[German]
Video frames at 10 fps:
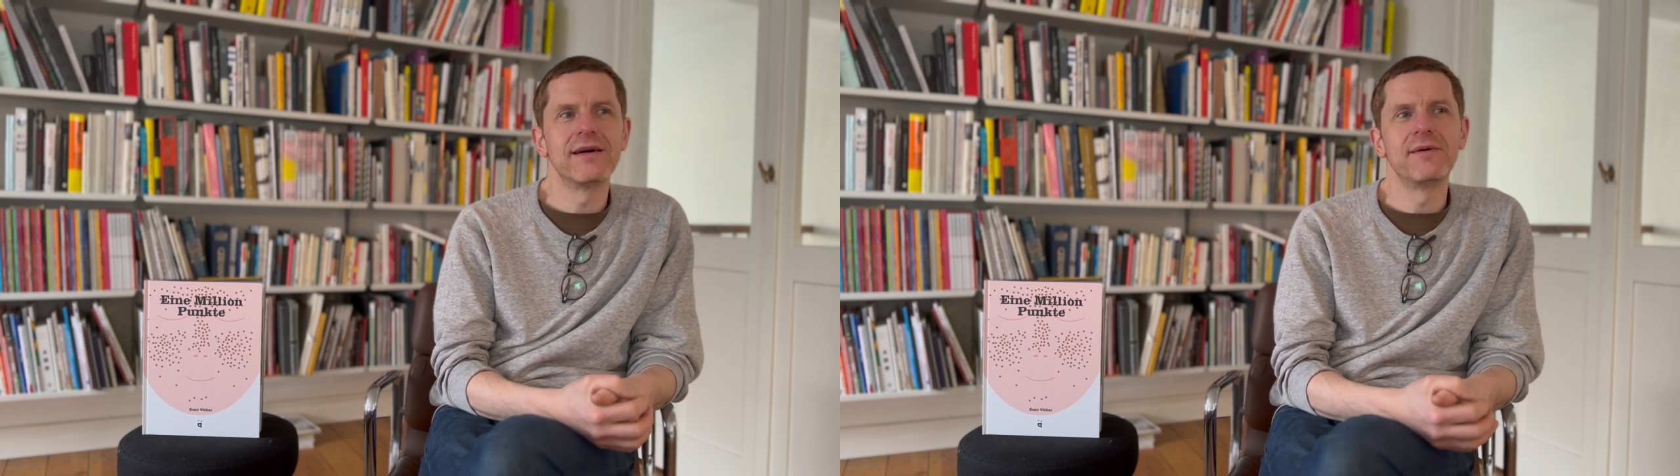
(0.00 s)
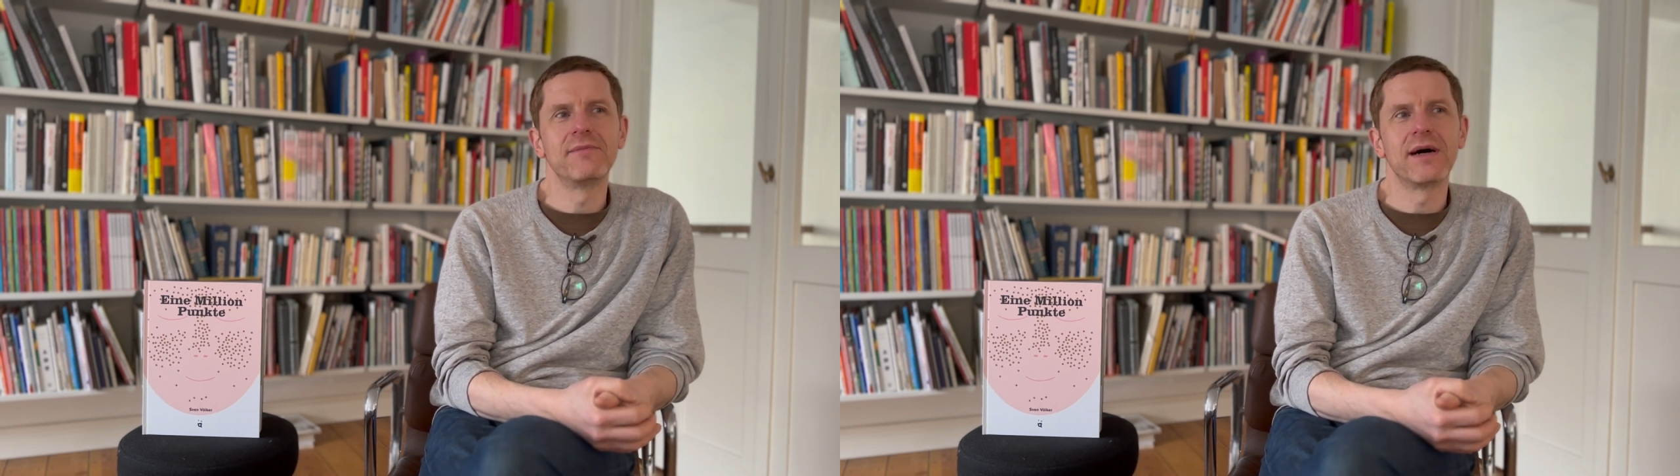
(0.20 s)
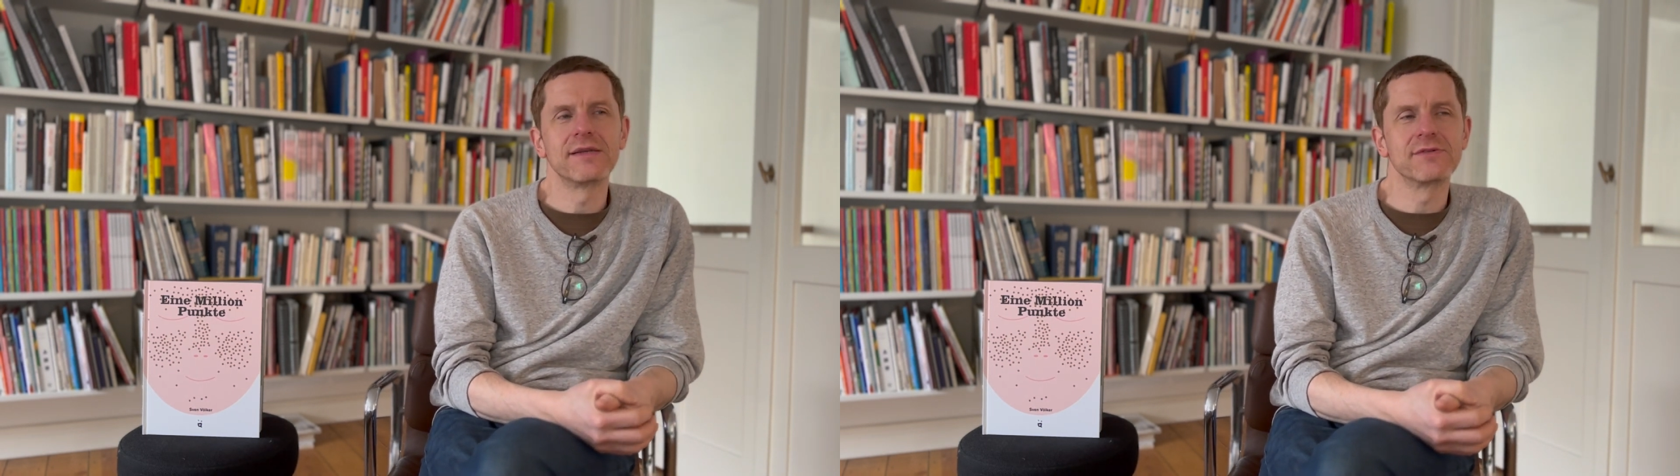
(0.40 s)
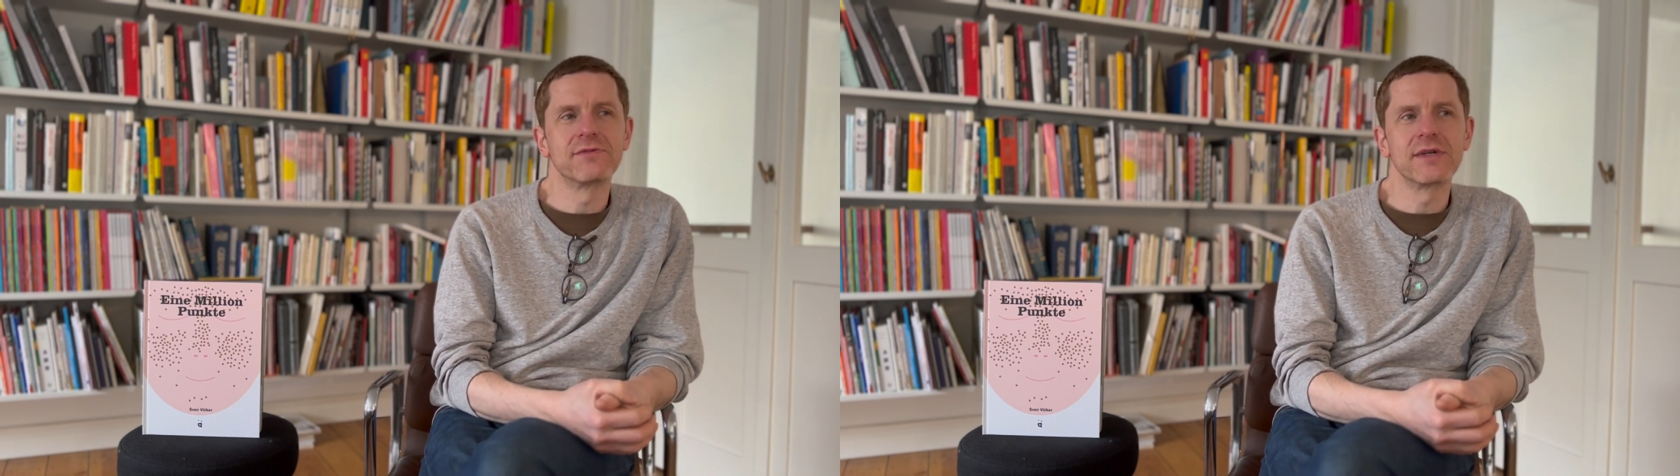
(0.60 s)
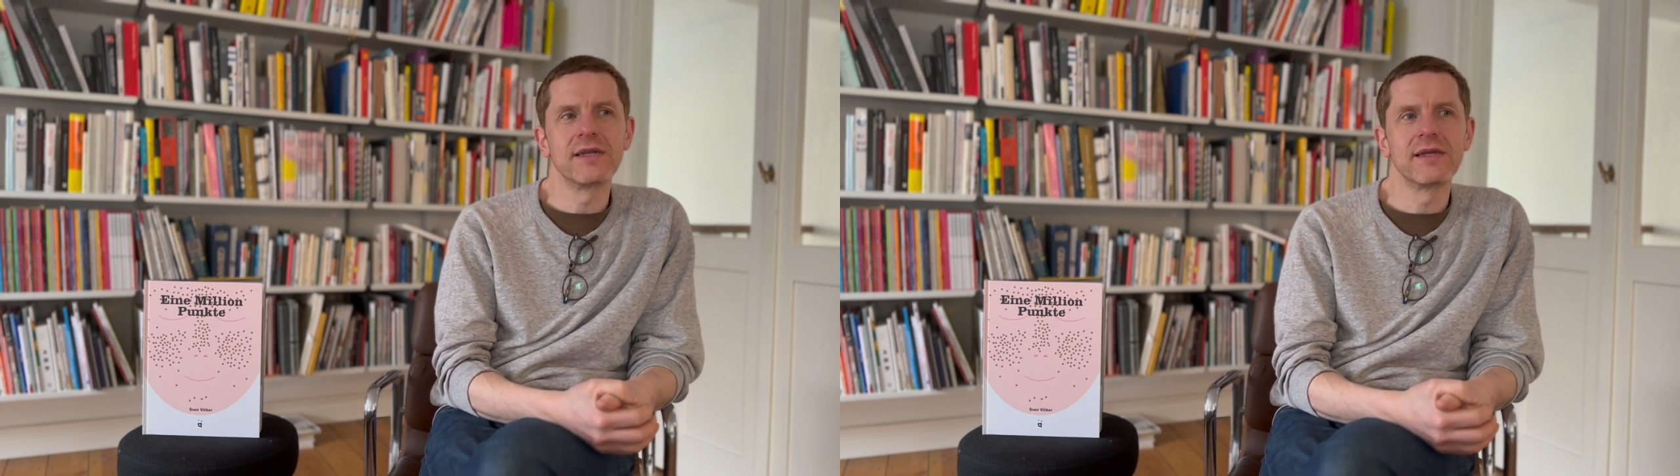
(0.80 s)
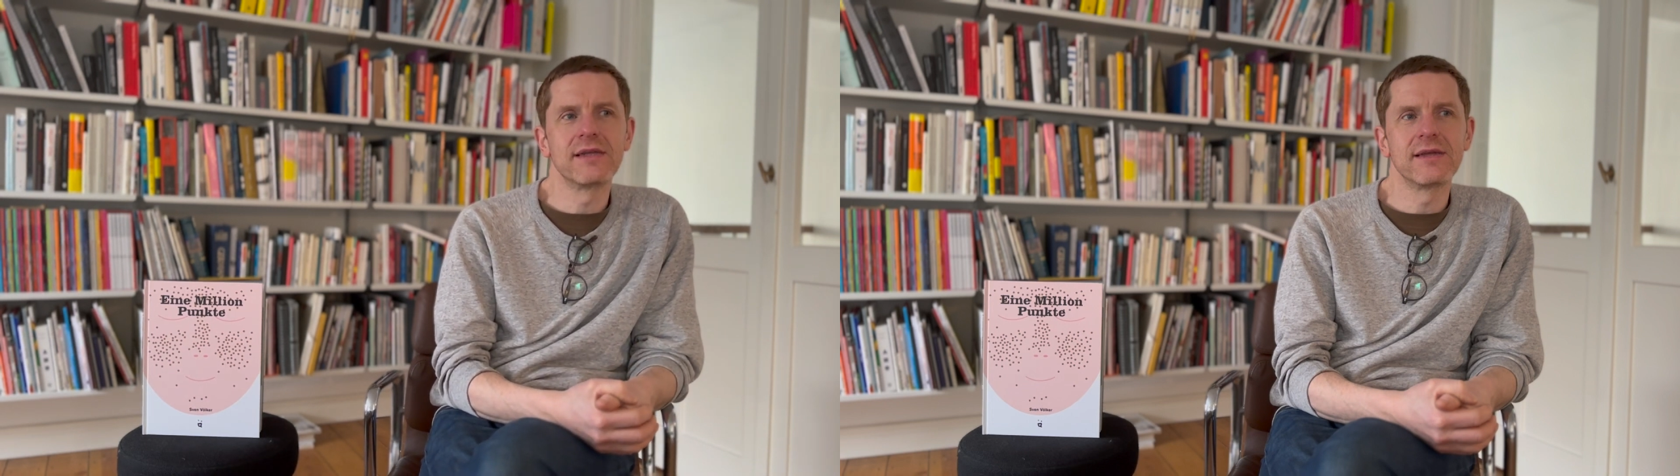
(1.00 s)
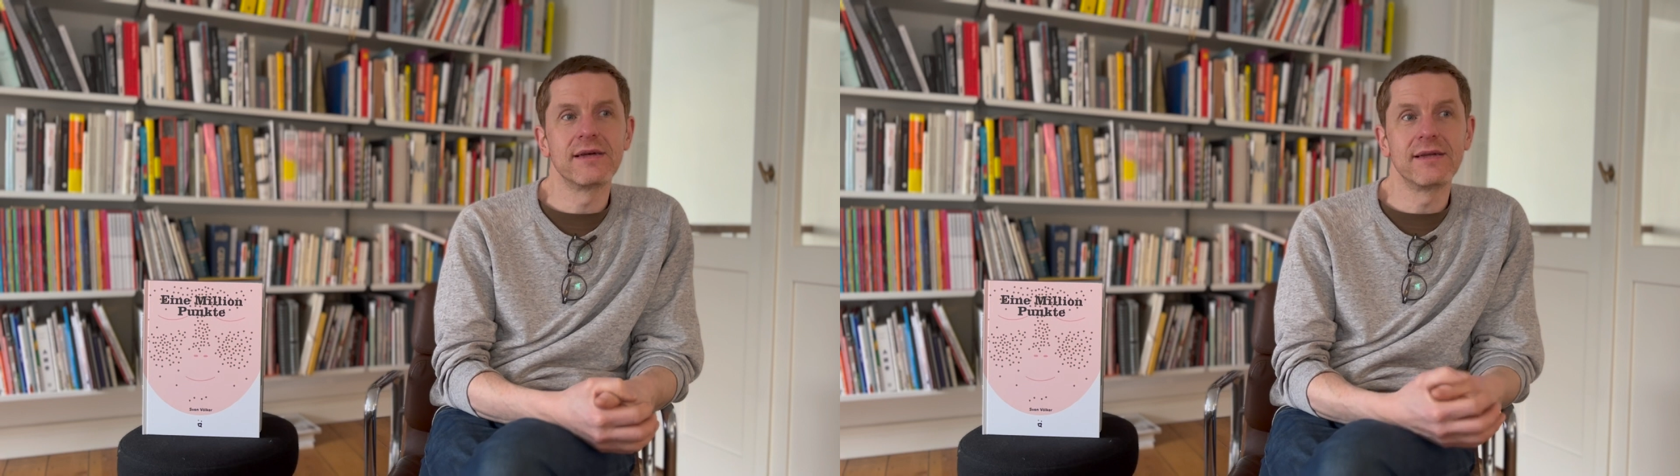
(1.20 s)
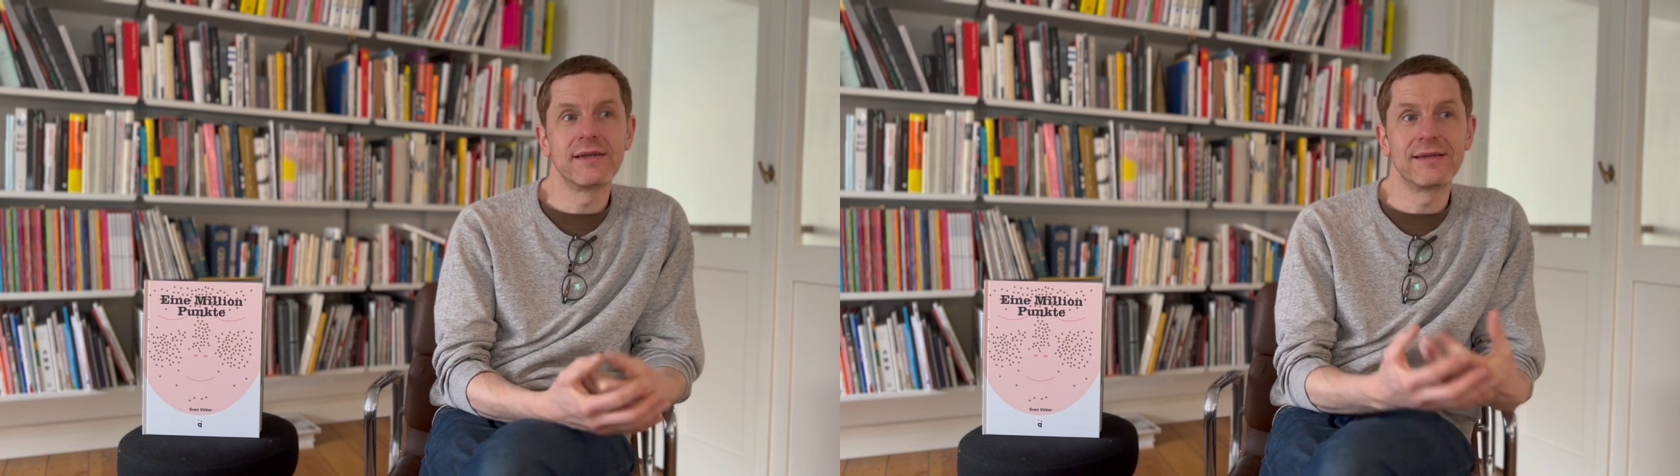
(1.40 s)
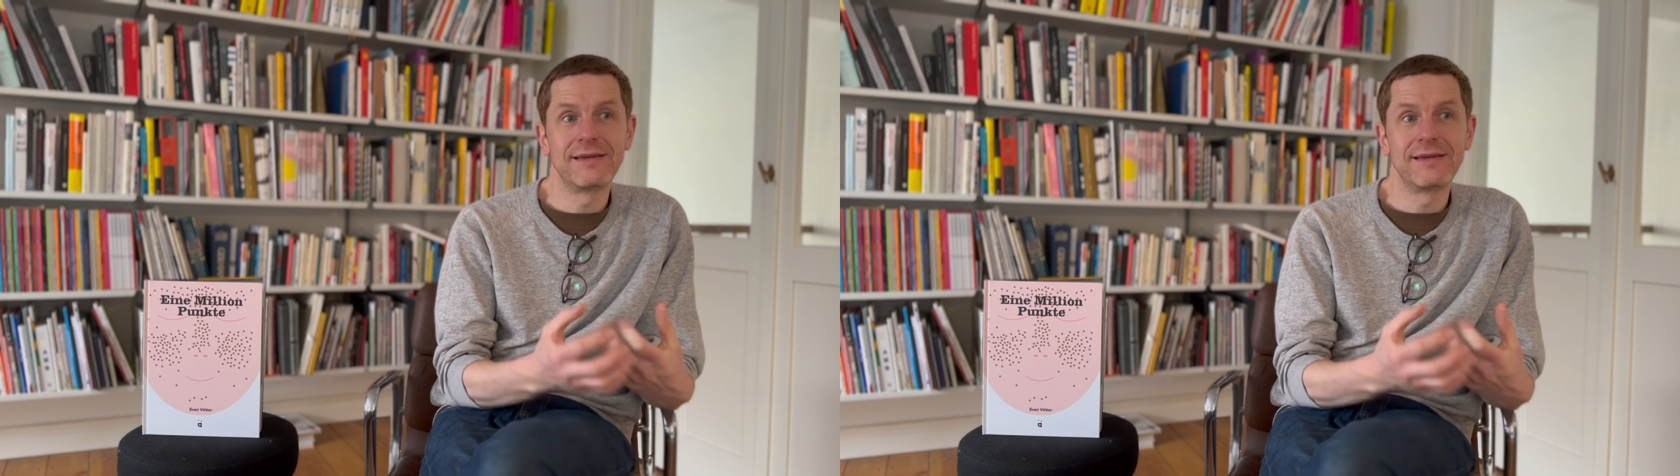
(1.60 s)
Ähm, also wirklich äh,